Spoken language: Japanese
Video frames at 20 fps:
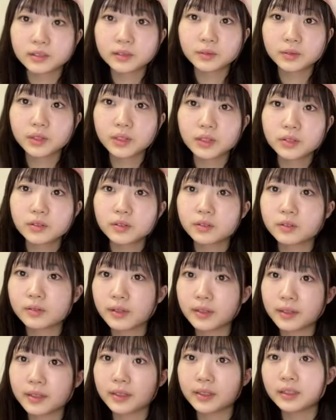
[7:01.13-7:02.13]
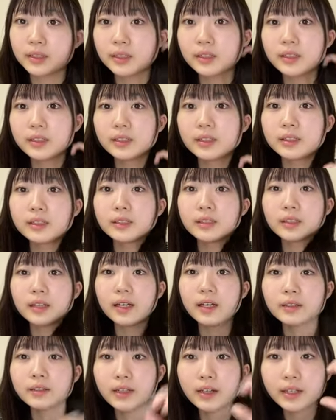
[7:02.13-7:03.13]
も昨日は「
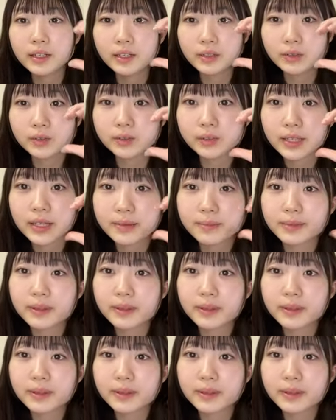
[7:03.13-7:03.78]
ハートありがとうござい